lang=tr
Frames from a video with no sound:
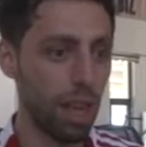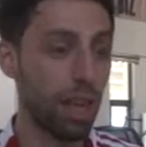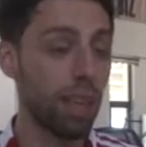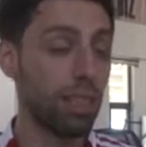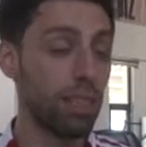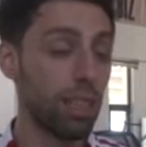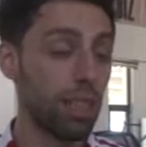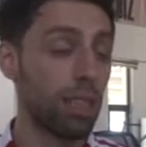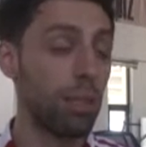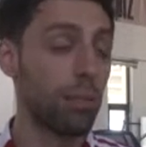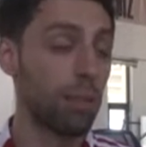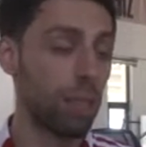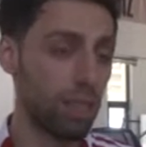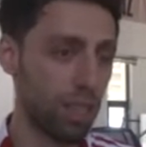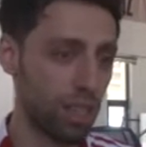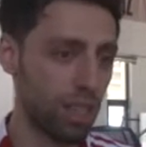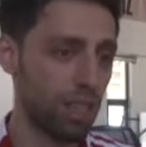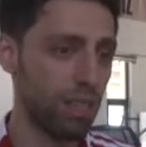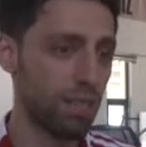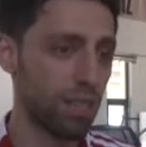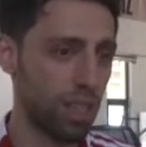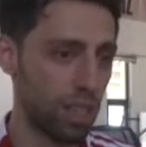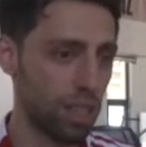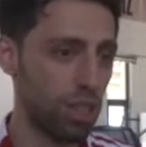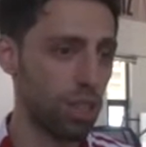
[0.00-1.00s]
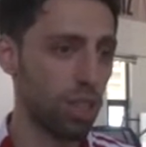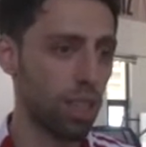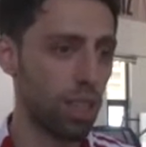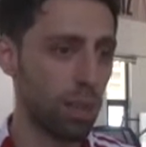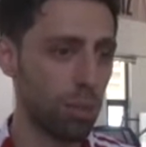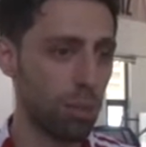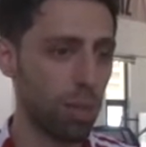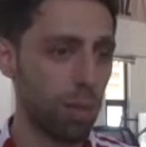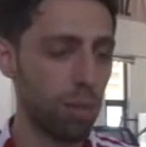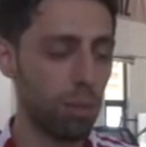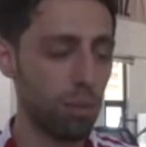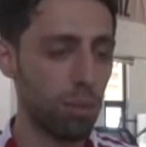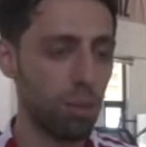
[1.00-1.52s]
kayakladama yazın ve kışında
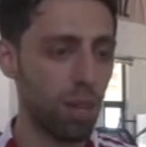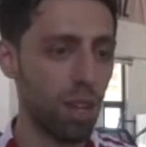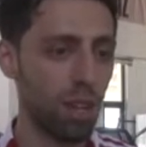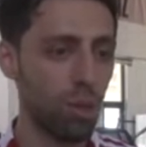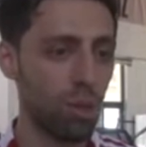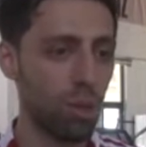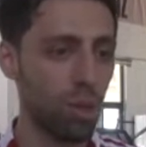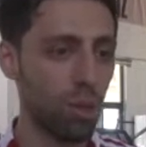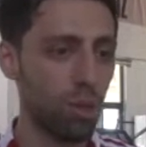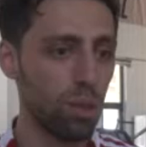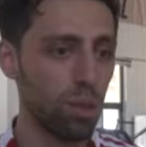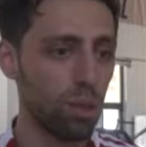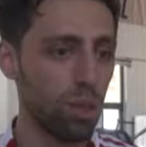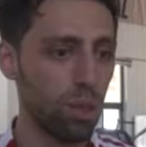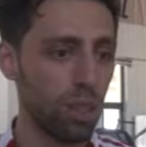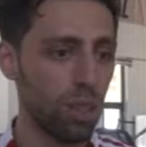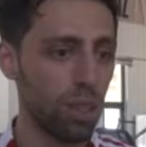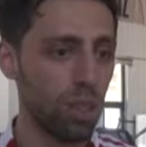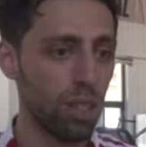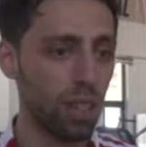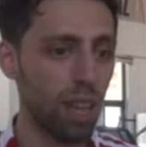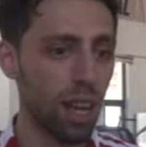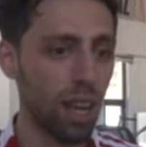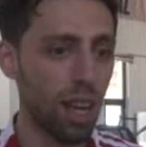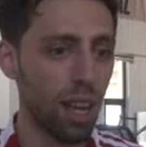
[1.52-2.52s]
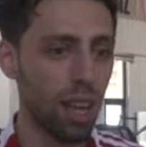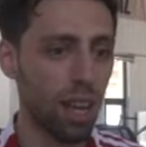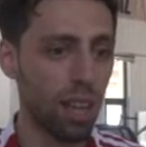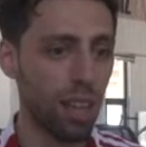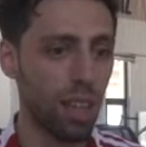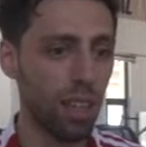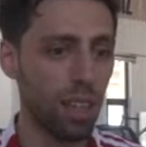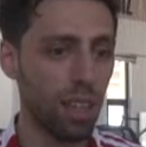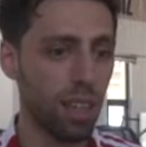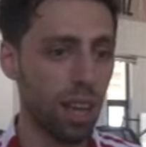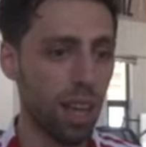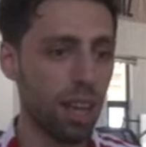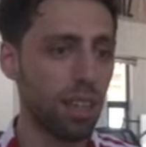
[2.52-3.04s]
yapılan bir branş olduğu için
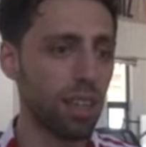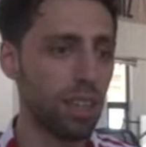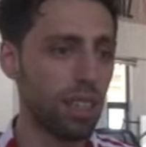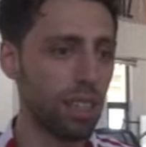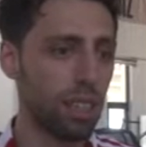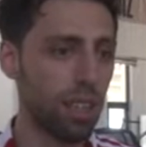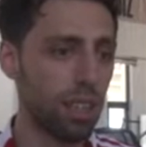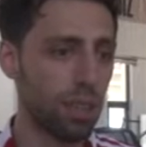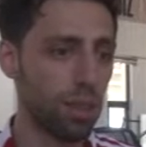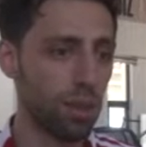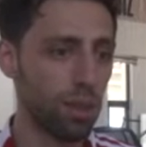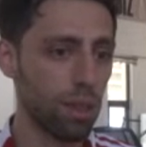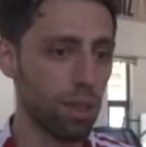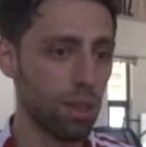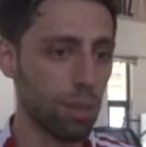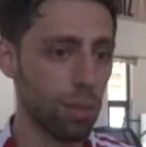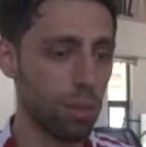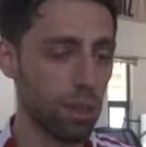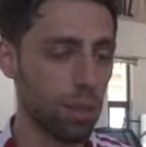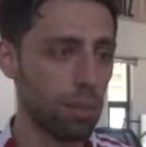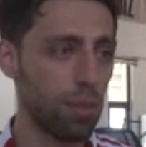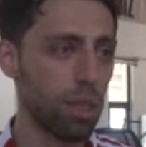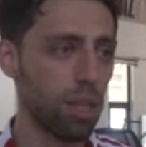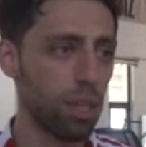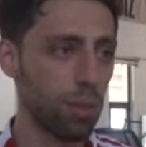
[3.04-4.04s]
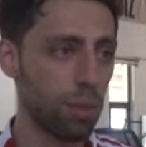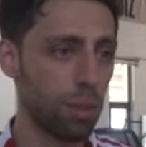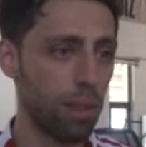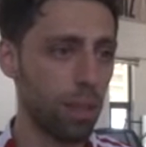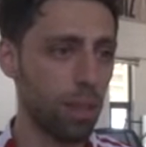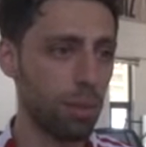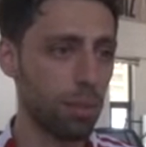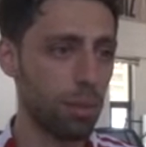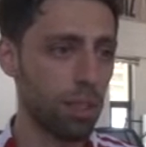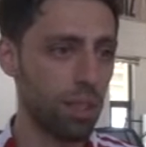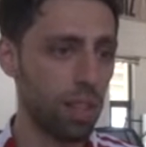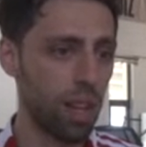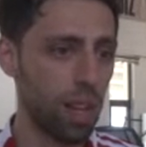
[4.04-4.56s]
e, her iki sezonda da bizim
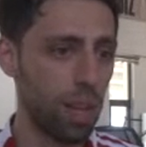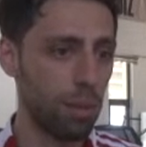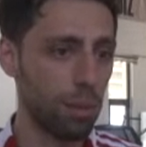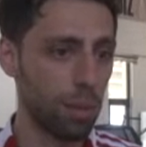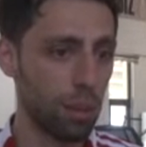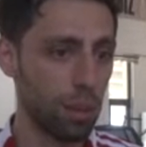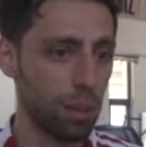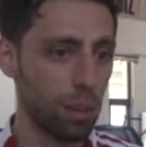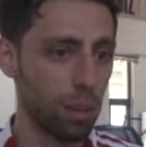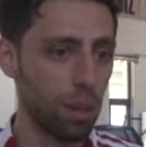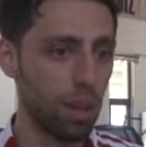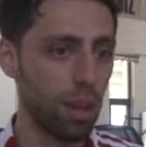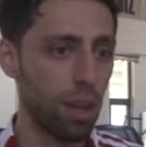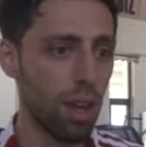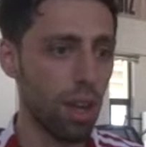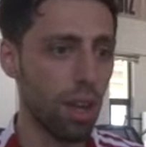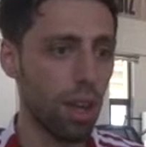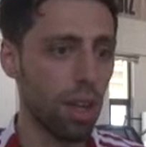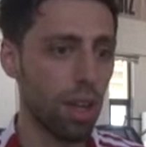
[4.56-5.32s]
yarışmalarımız devam ediyor.